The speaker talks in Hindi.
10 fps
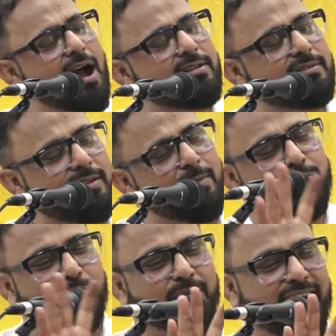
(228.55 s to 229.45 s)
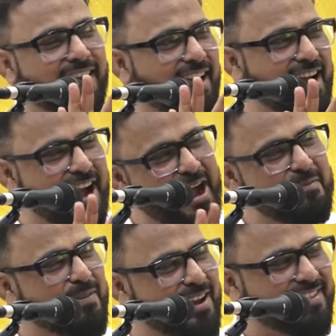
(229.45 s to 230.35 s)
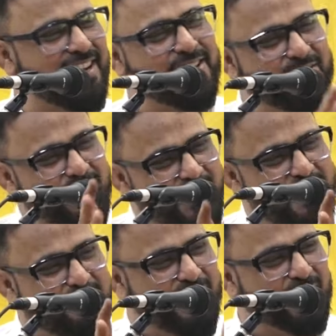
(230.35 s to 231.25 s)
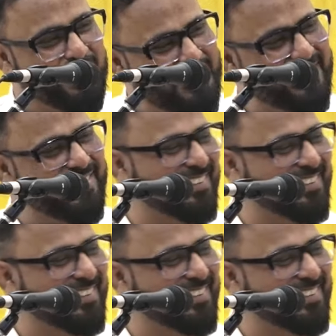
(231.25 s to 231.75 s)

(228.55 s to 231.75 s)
आज सब छूट है आपका स्टेज और आपके दोस्त